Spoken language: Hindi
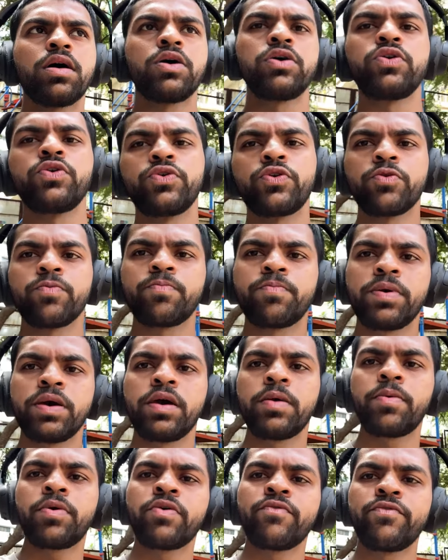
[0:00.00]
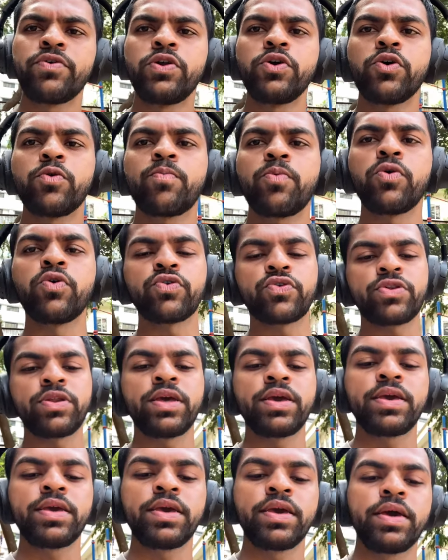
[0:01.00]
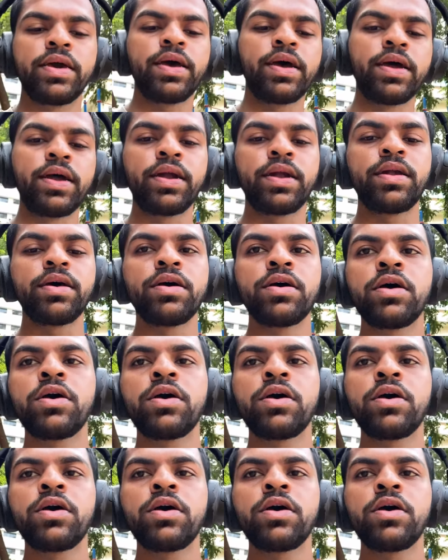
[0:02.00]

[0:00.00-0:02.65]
यूट्यूब पे वीडियो पोस्ट नहीं किए एंड